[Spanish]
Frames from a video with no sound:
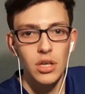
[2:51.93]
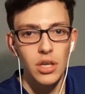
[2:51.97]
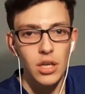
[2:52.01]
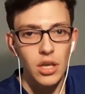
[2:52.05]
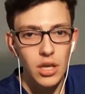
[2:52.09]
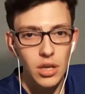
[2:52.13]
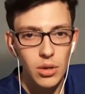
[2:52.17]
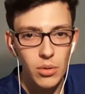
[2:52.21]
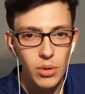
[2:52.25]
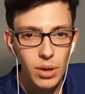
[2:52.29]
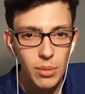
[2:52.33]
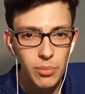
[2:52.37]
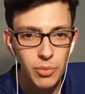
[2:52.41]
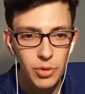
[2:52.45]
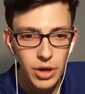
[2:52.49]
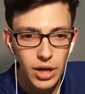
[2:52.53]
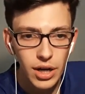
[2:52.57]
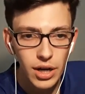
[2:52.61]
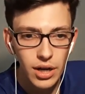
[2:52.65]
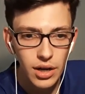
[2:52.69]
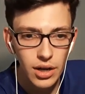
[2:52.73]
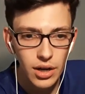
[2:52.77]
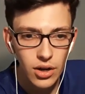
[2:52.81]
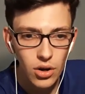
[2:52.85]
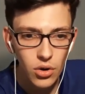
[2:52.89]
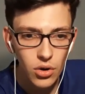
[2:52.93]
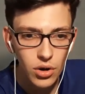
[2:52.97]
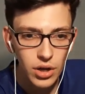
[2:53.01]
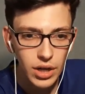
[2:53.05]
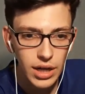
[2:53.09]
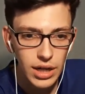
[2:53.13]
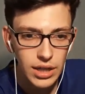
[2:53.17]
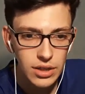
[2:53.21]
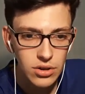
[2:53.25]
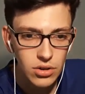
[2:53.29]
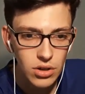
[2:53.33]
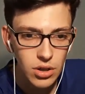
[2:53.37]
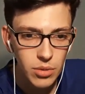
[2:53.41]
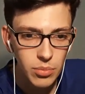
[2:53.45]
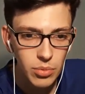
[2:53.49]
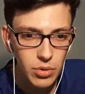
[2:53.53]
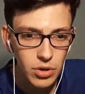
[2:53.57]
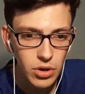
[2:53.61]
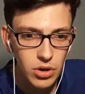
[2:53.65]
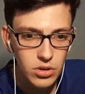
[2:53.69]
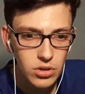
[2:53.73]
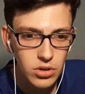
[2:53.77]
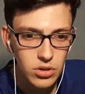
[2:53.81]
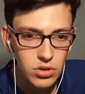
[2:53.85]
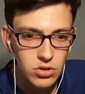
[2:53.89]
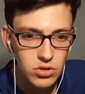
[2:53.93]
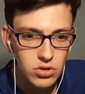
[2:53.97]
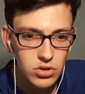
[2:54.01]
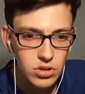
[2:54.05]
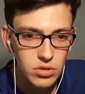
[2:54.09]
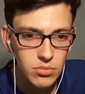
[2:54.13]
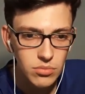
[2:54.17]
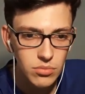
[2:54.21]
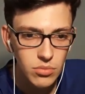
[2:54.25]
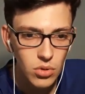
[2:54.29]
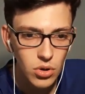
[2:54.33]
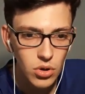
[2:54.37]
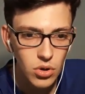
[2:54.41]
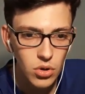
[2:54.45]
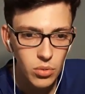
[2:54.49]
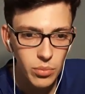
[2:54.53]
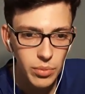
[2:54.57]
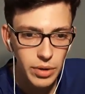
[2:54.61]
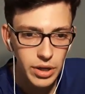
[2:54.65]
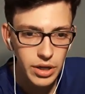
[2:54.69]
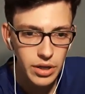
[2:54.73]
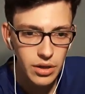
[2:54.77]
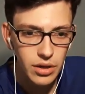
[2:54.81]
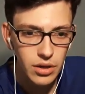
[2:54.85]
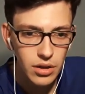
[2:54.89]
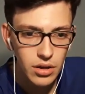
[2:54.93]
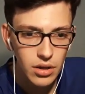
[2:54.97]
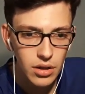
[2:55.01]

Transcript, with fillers: voy a ponerle los relatores porque lo tengo sin volumen.